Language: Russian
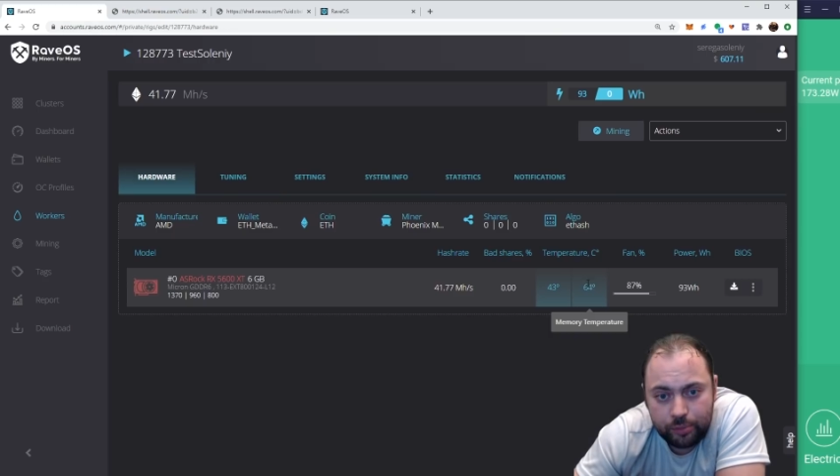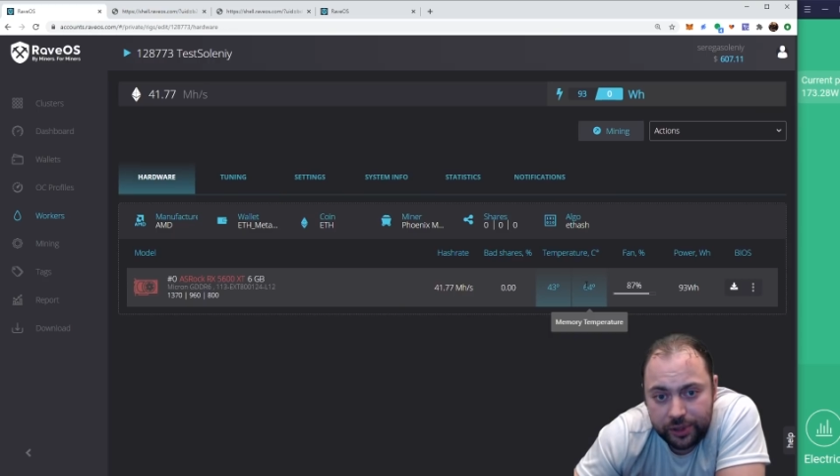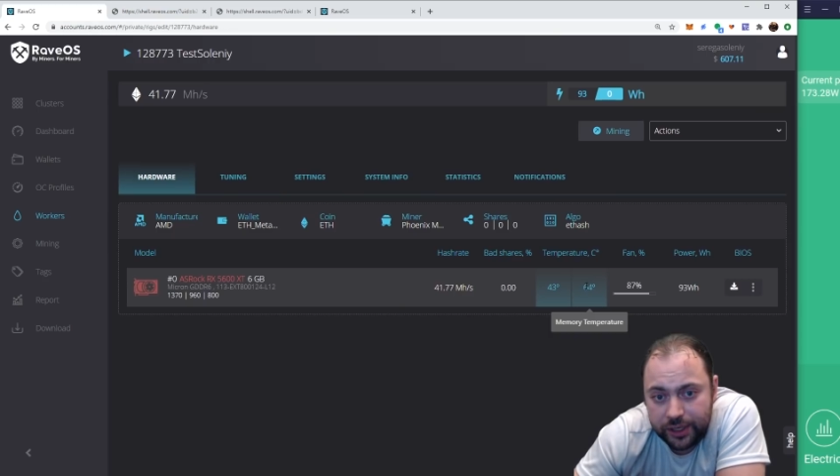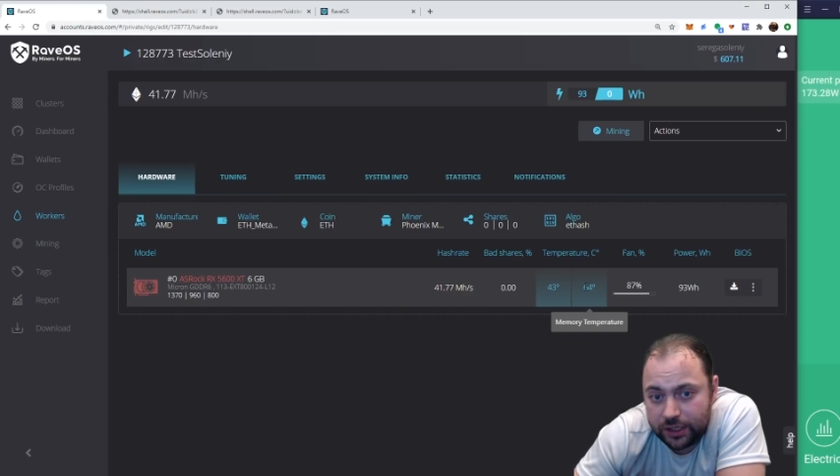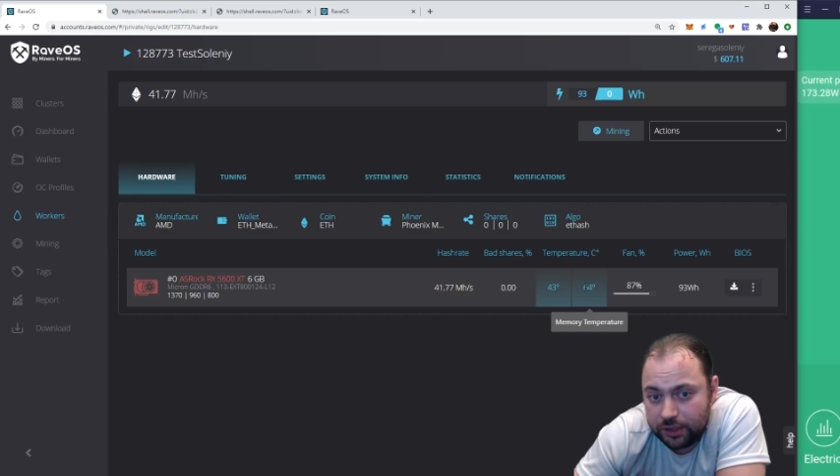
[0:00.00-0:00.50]

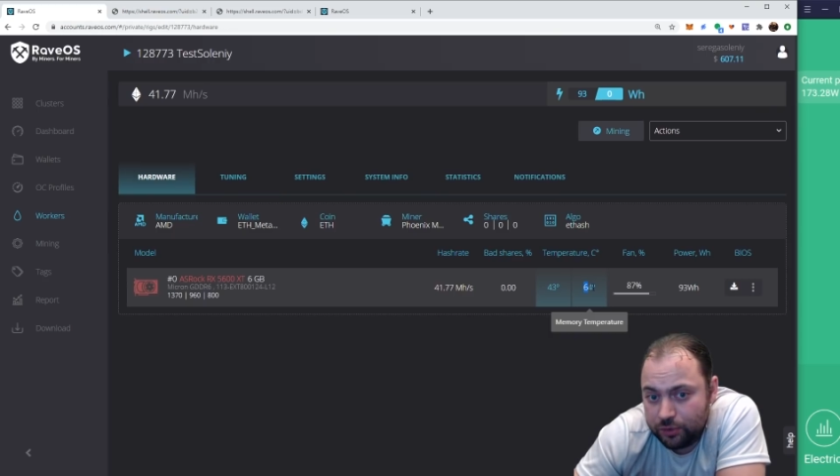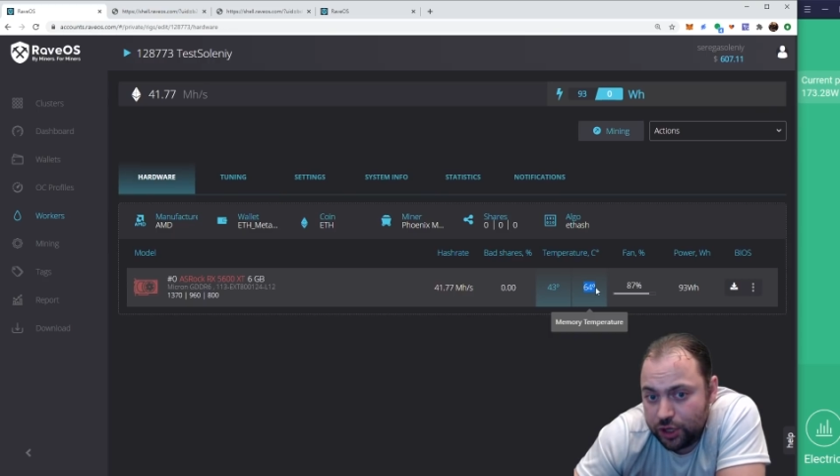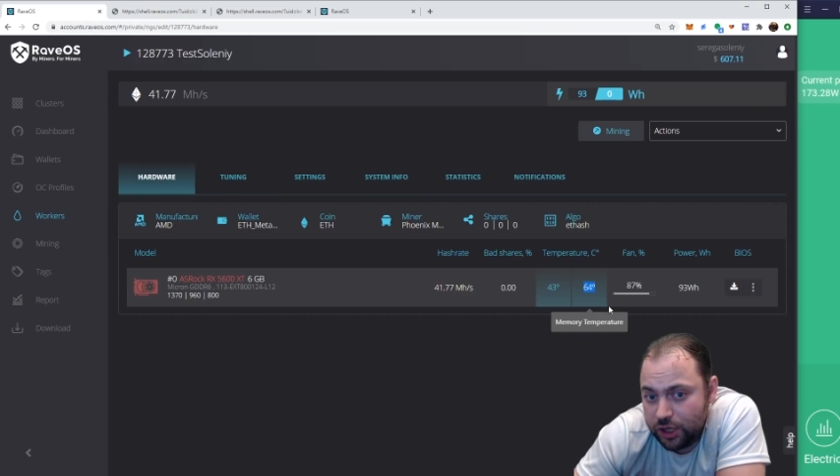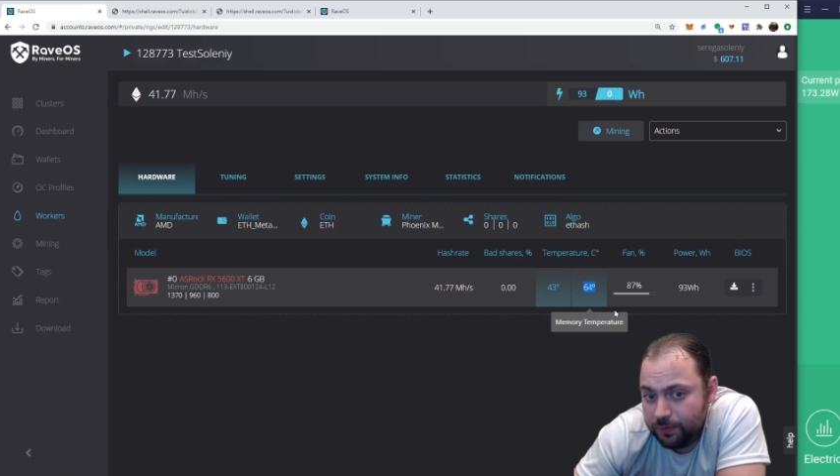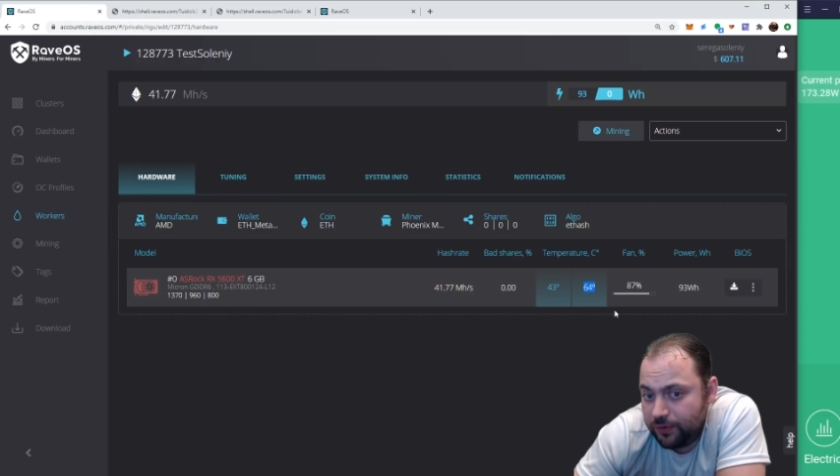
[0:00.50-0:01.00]
При этом
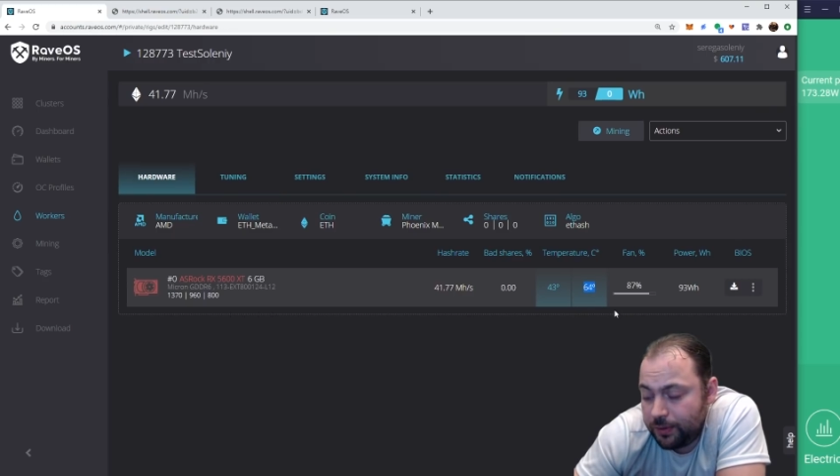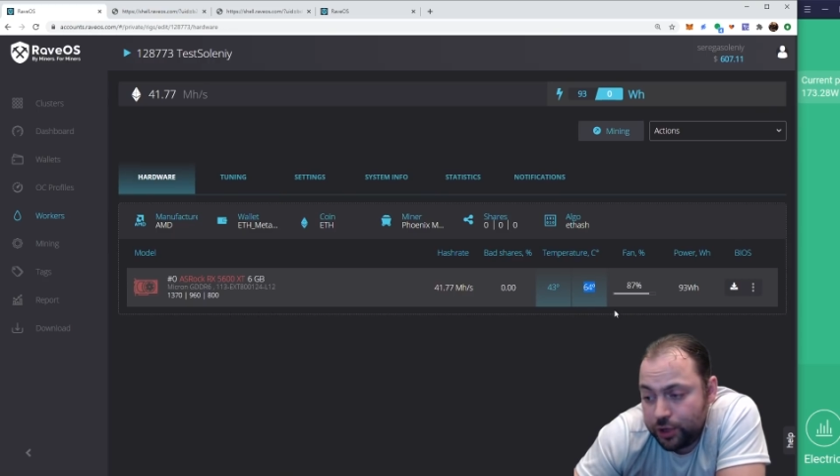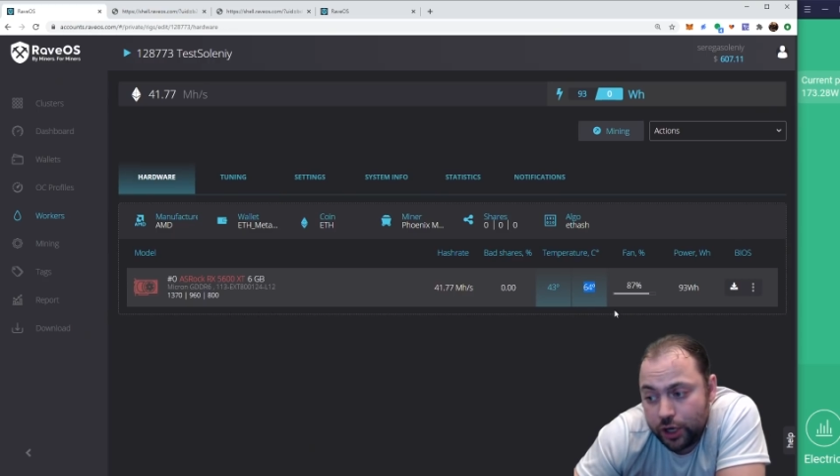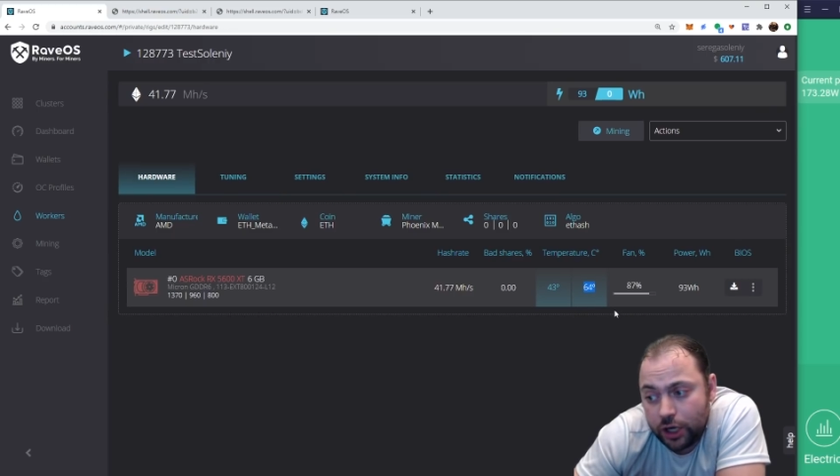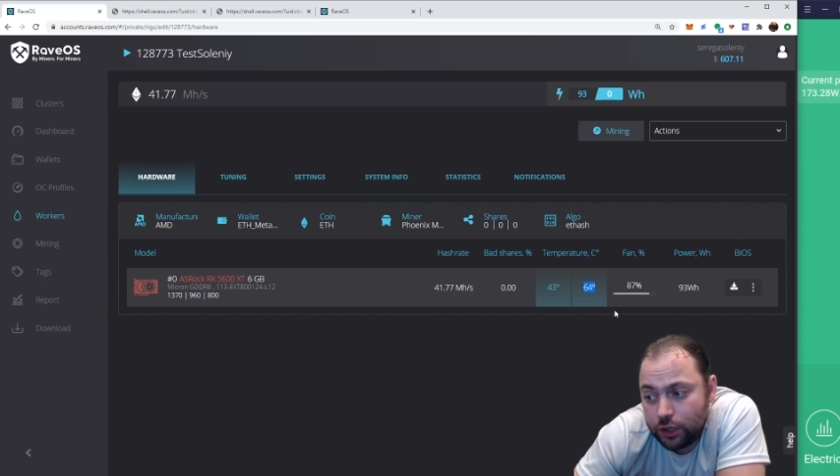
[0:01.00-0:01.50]
чип
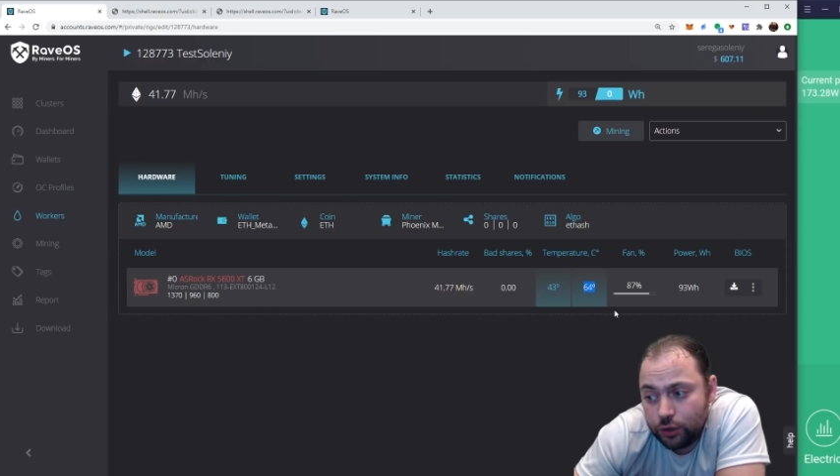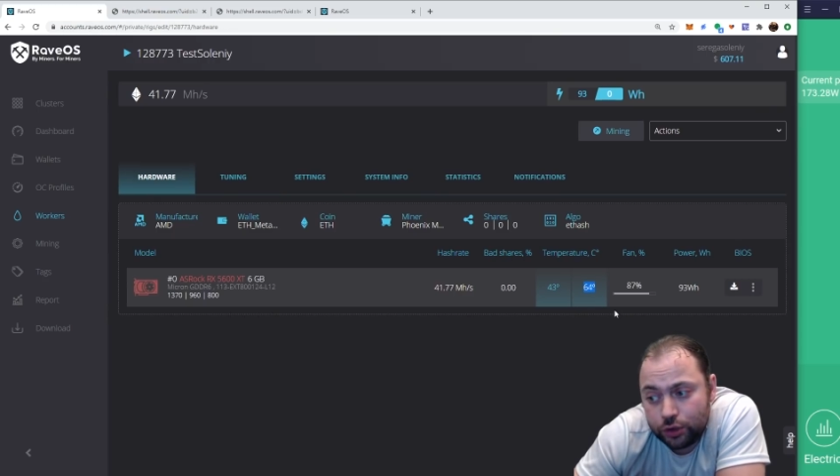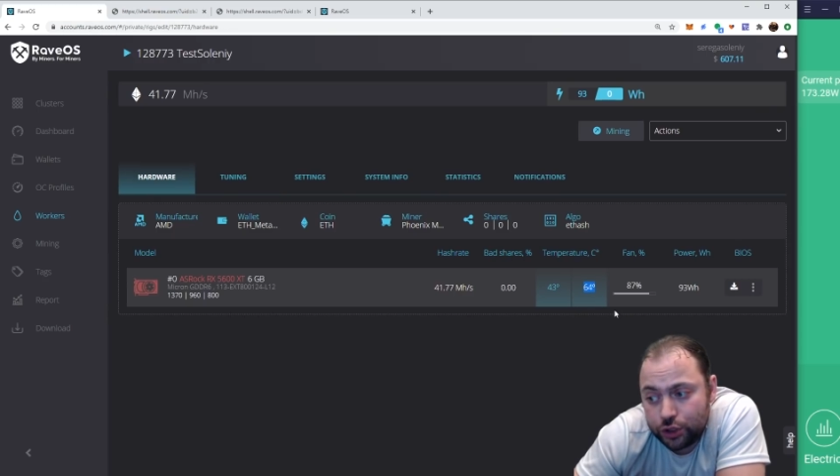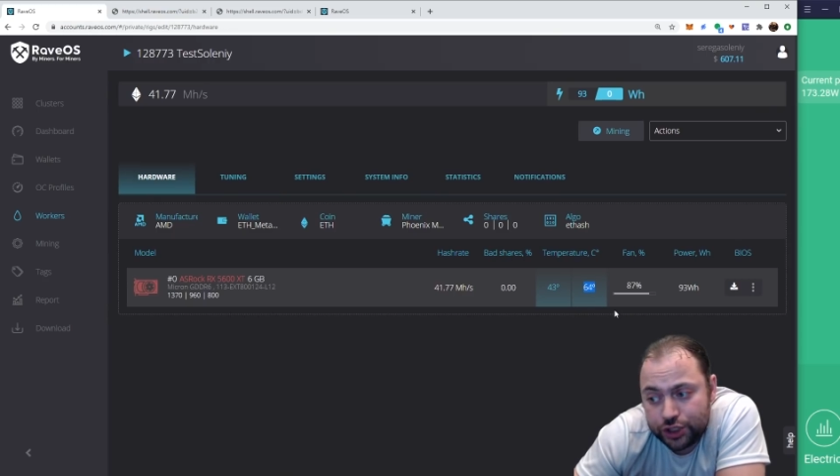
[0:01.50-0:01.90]
вообще холодный,